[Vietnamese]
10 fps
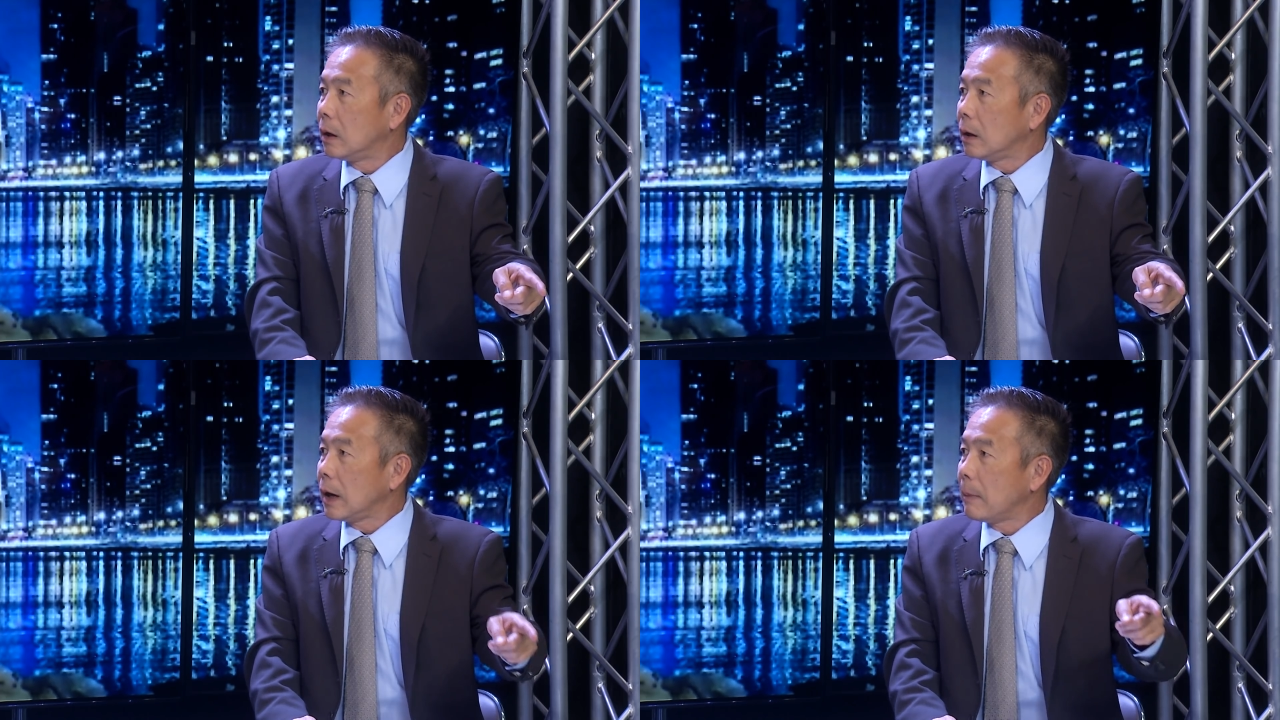
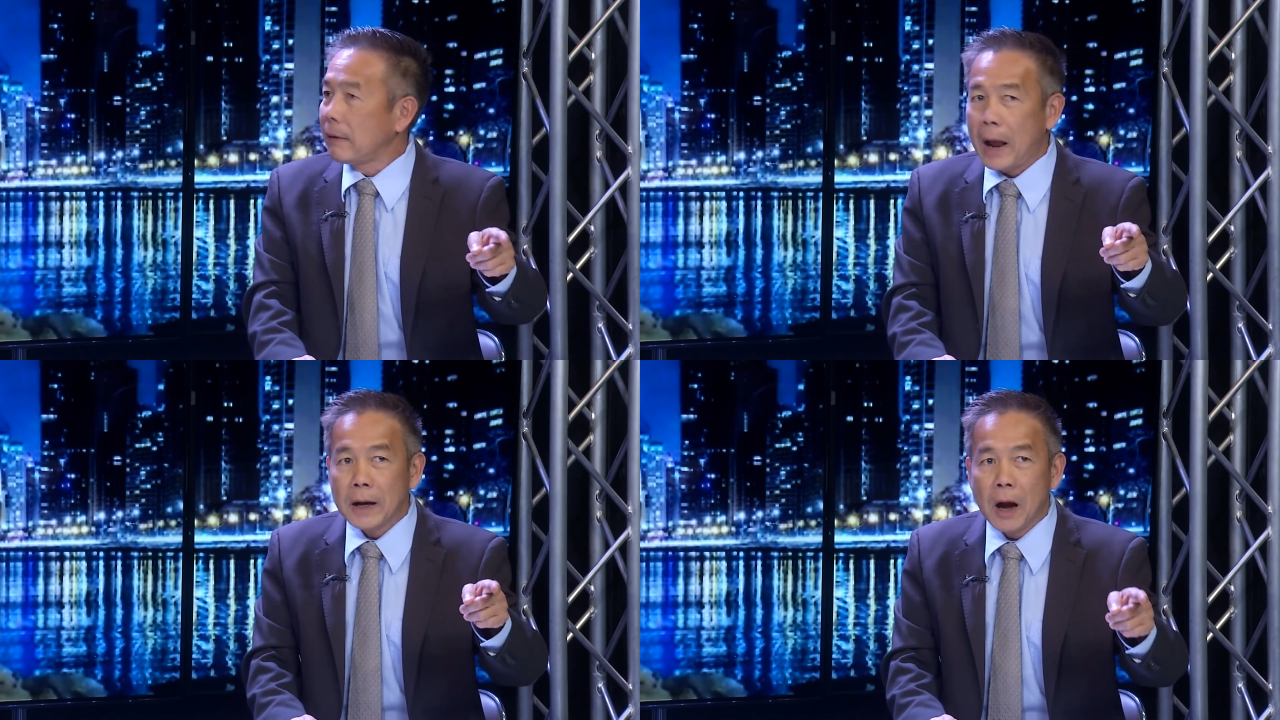là bởi vì
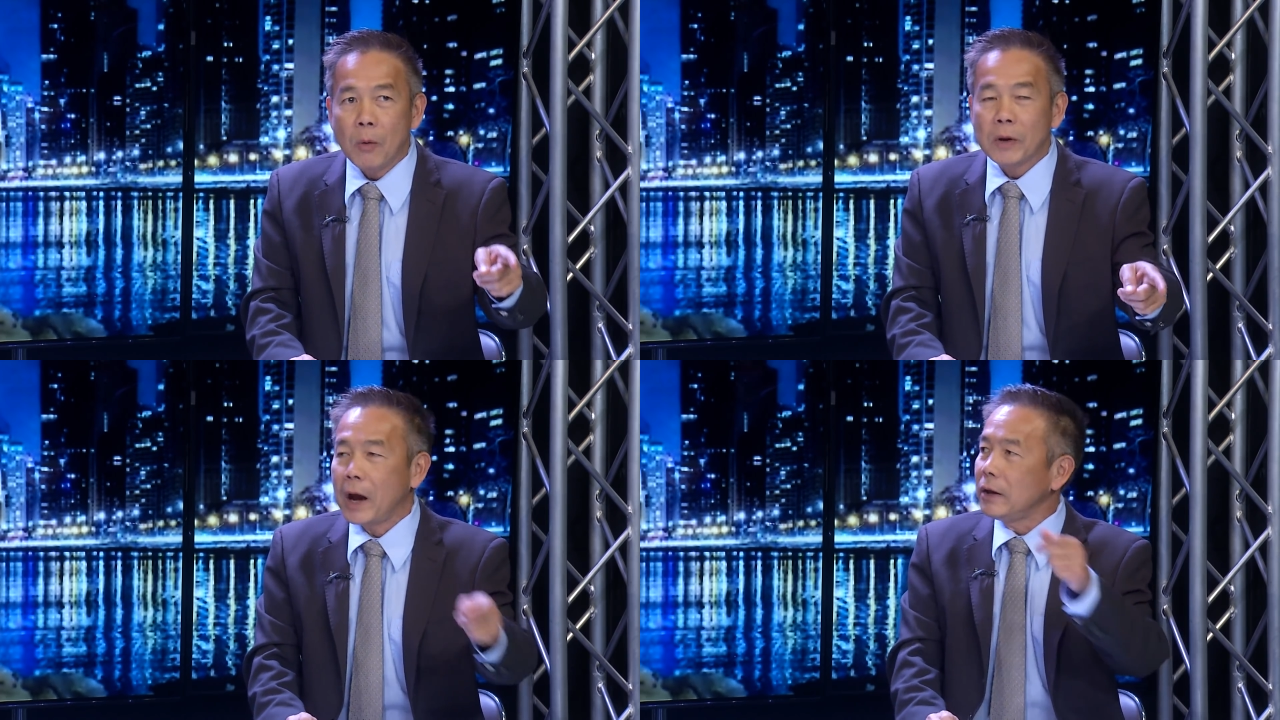anh
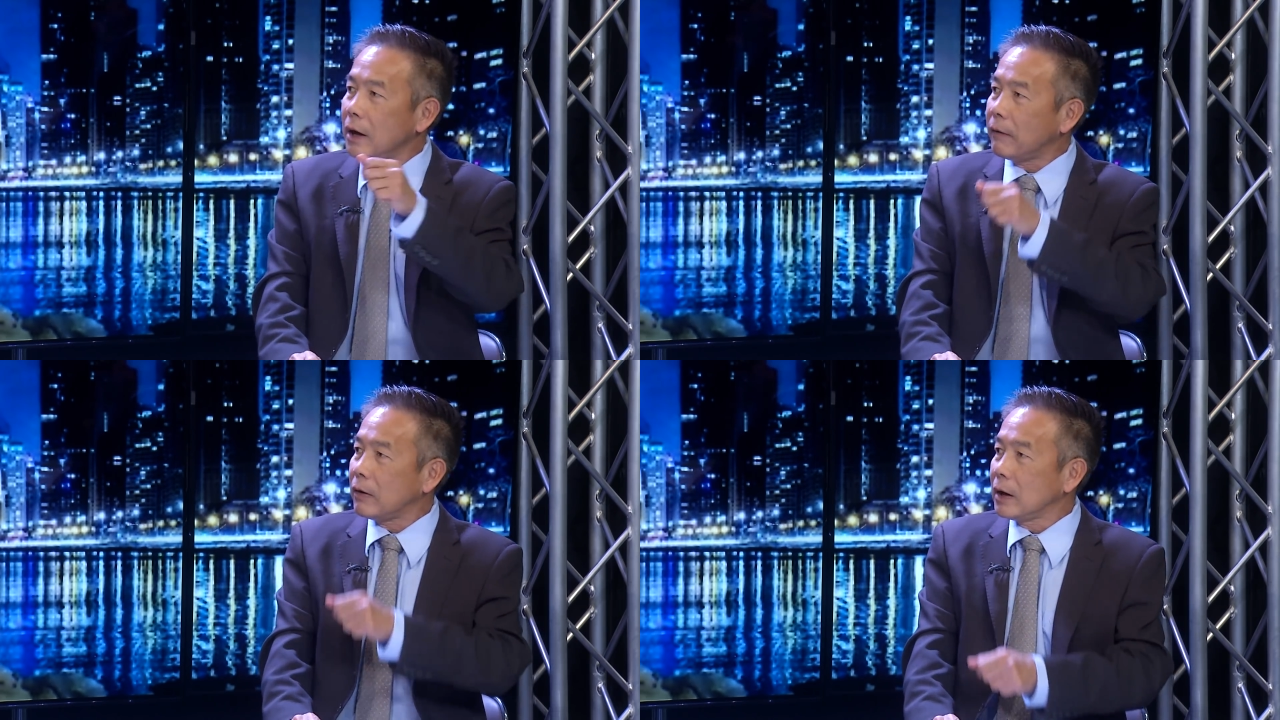không thể dựa
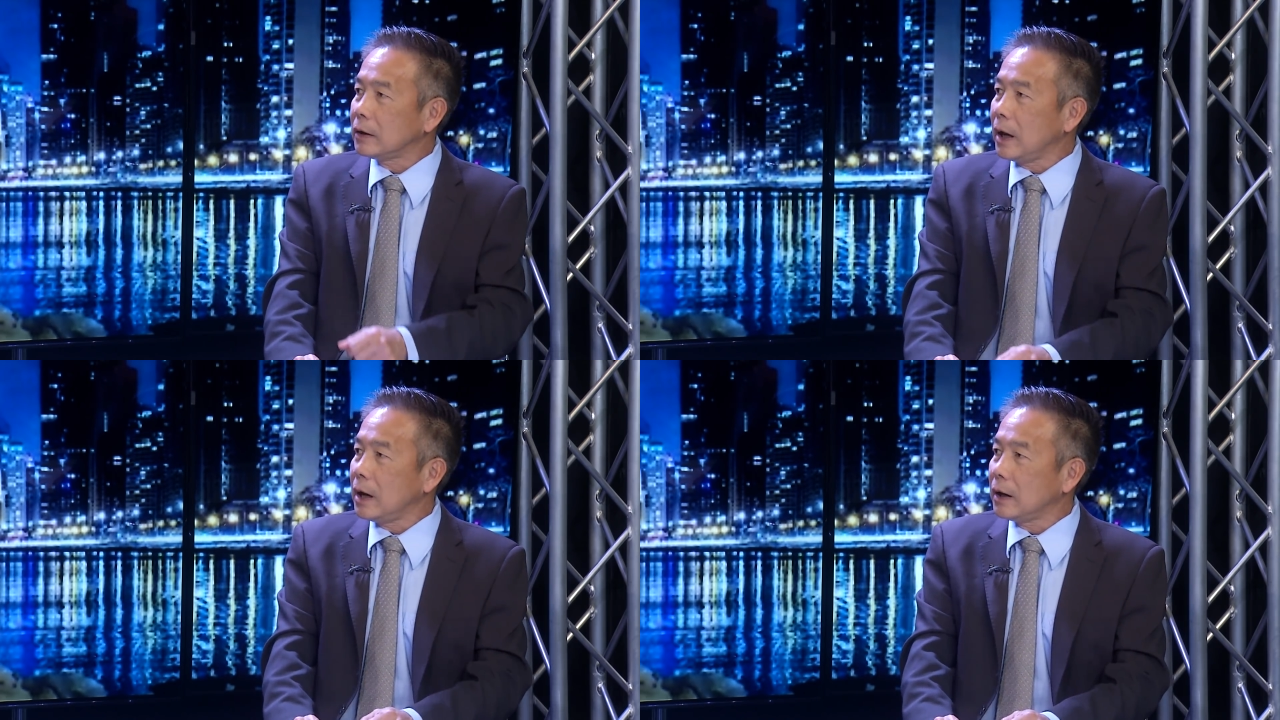vào đức
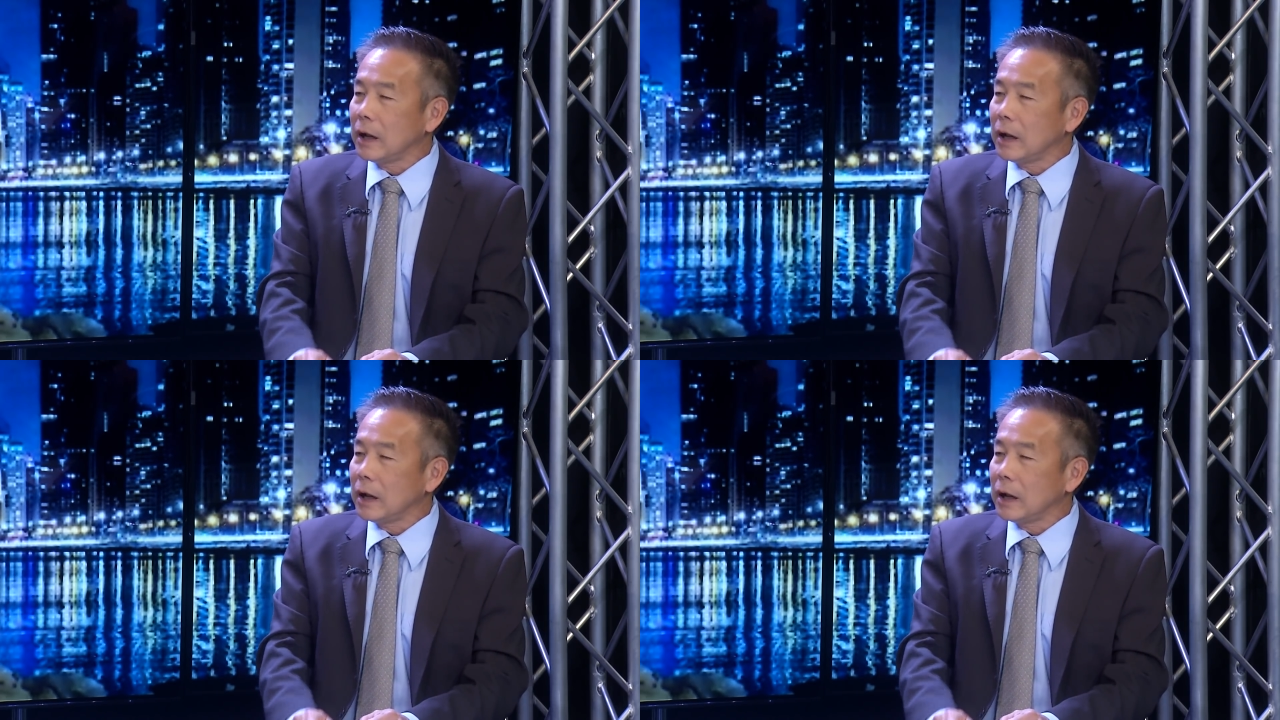tin để